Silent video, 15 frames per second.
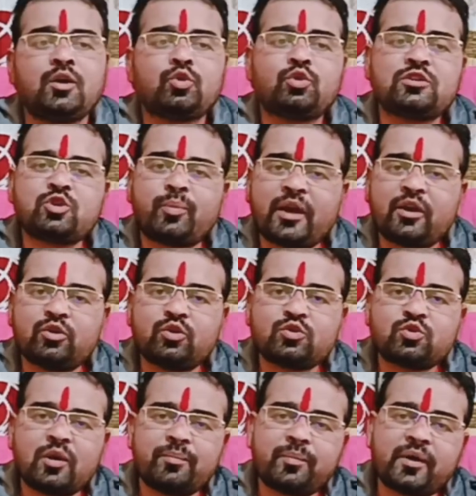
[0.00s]
तो इस उपाय को
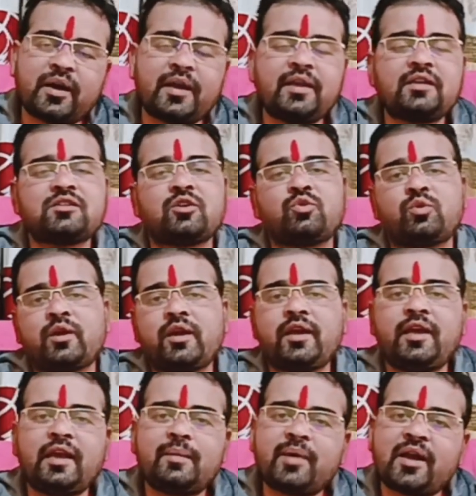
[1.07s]
दोस्तों आप करिए जरूर
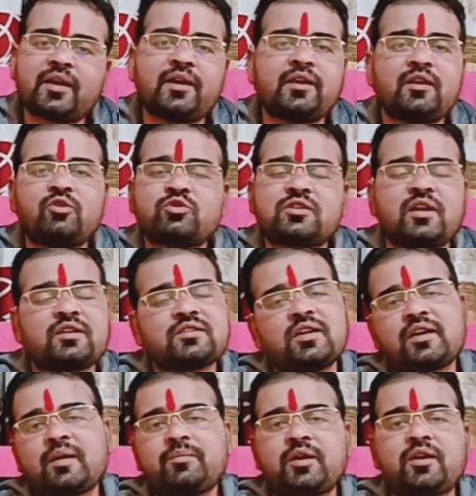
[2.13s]
एक बार करिए उसका
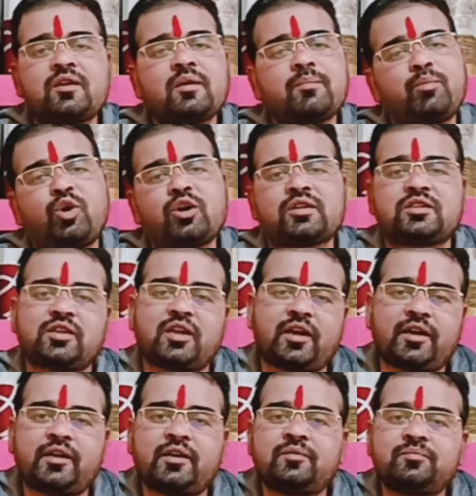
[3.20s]
रिजल्ट आप देखेंगे बहुत अच्छा
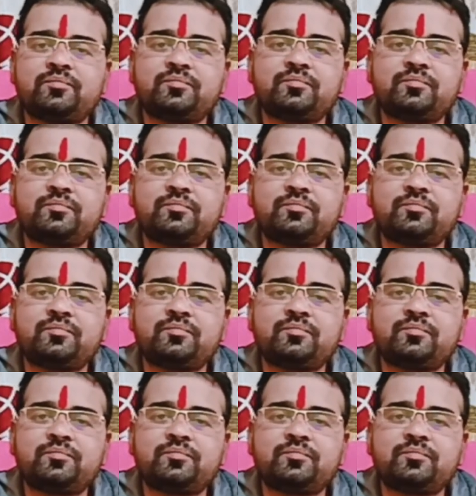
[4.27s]
आएगा